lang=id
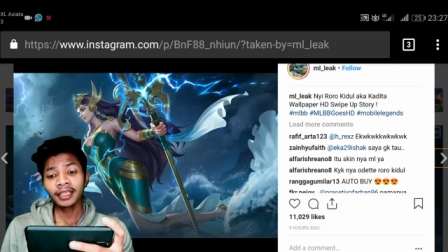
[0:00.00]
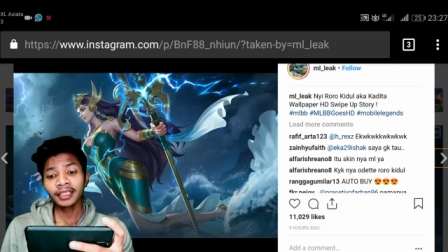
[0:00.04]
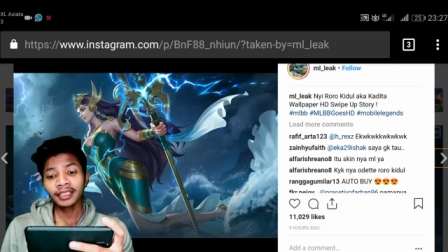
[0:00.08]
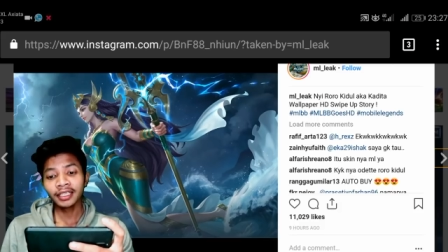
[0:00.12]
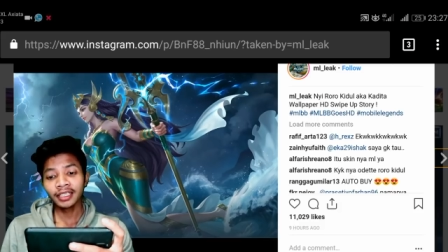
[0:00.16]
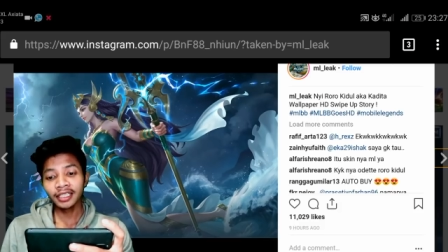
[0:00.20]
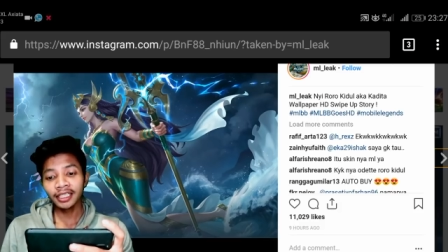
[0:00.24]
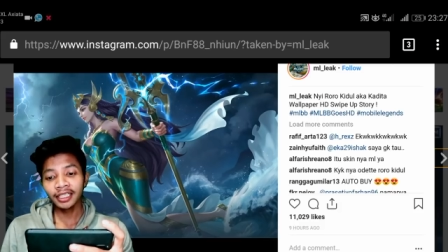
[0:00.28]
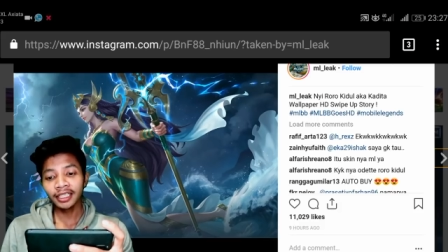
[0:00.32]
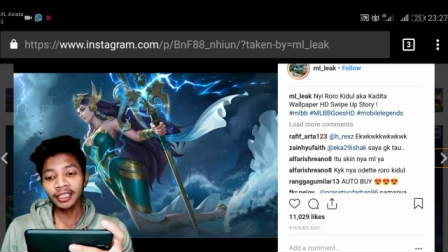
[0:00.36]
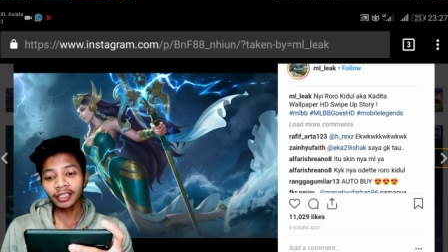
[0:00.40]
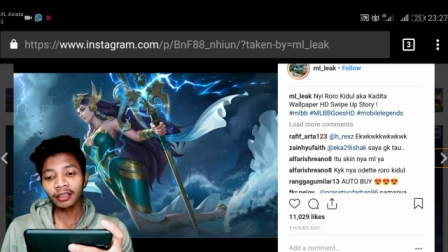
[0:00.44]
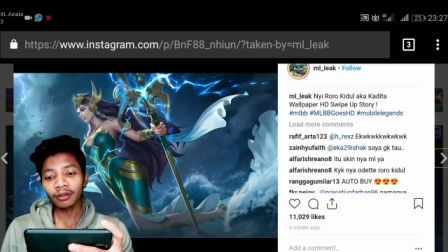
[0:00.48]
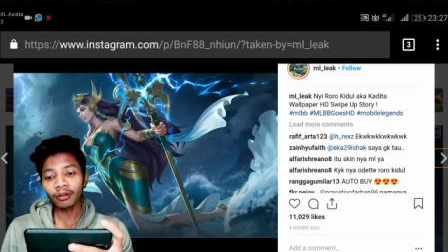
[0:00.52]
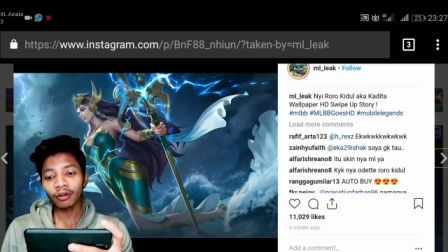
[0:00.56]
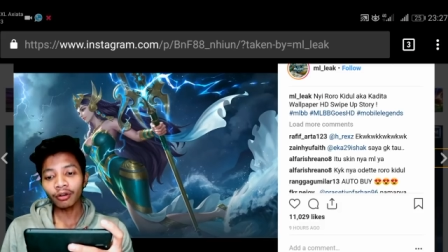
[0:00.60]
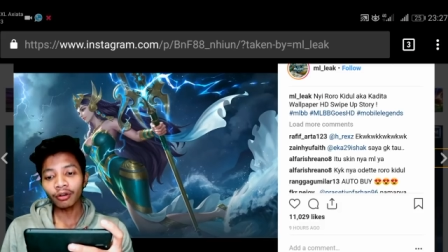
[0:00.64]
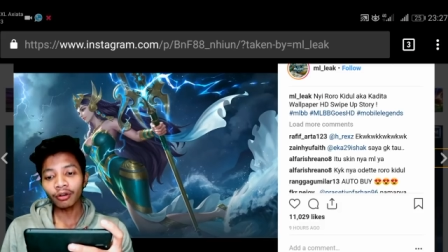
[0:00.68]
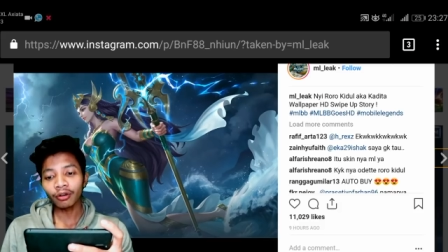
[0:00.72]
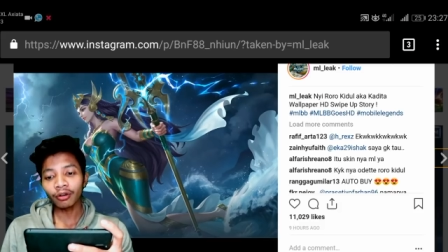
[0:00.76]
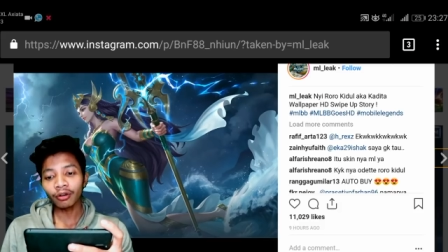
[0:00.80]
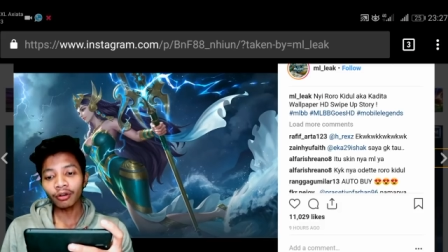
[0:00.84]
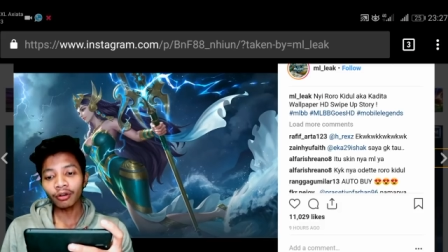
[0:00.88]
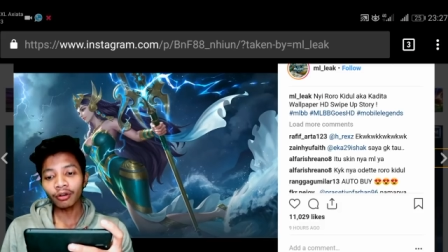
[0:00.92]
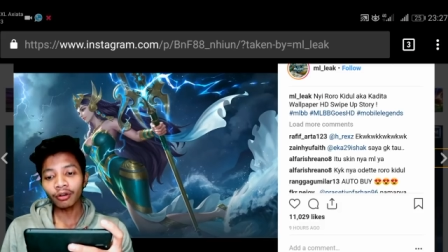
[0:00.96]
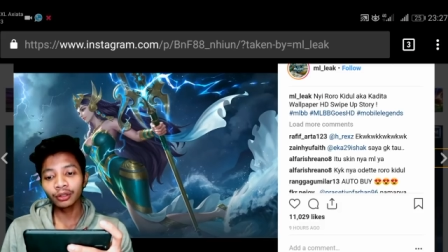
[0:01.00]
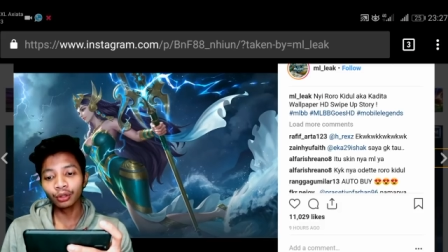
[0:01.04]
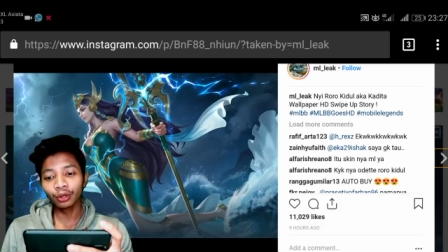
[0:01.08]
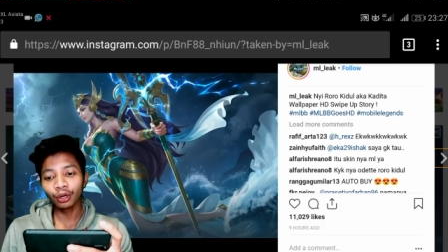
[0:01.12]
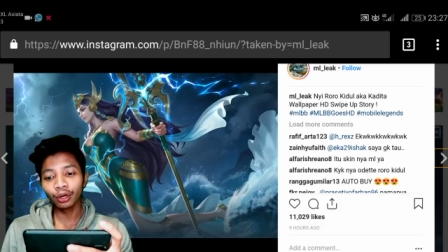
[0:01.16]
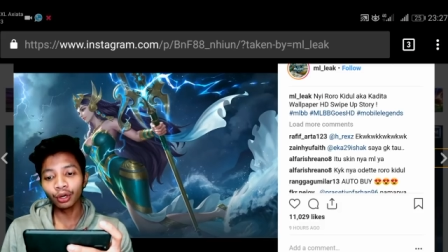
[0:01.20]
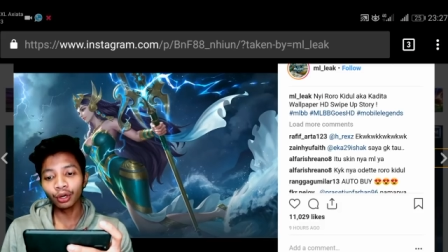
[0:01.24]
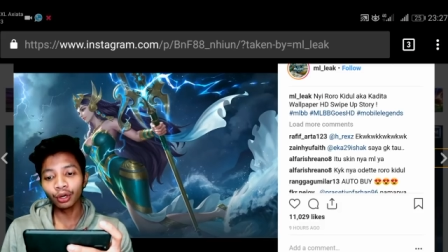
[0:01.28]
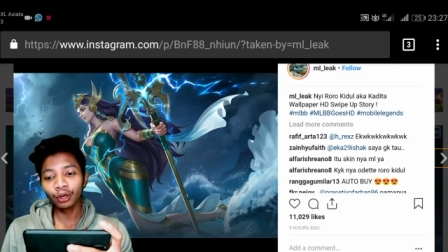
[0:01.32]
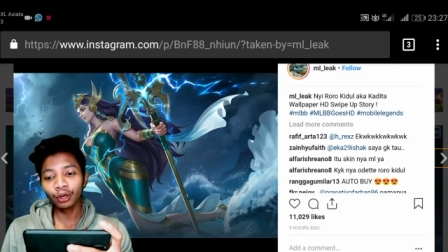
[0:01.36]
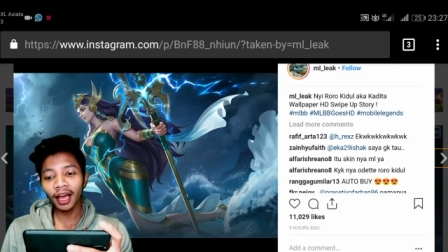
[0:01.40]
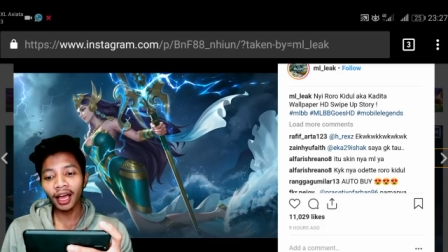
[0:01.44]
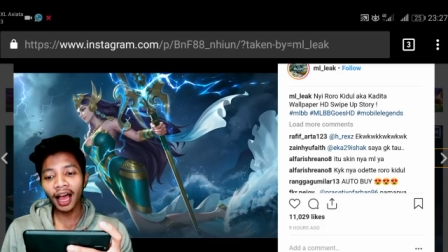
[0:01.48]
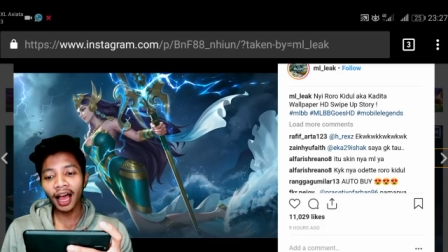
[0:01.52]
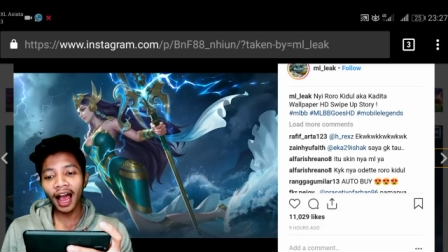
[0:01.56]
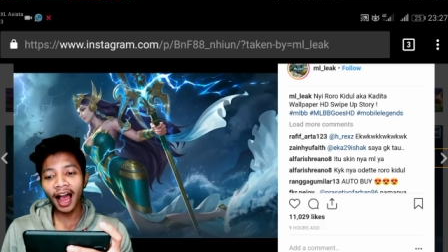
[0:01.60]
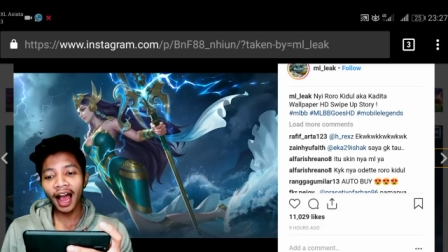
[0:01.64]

Nyiroro Kidul